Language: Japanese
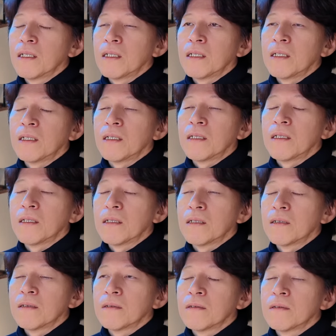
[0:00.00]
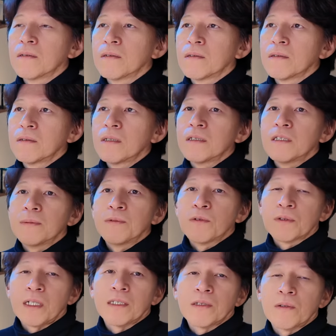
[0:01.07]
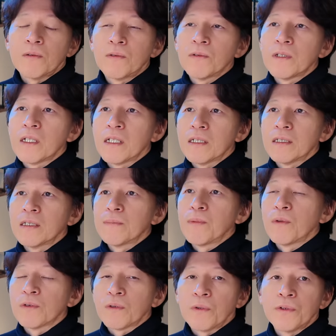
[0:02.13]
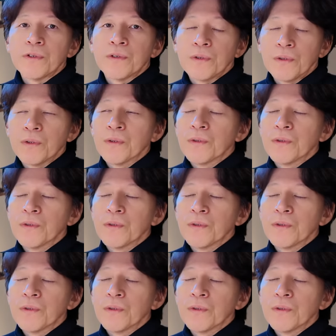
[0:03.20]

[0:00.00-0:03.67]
えーね、自分のサイトの方でポートフリオ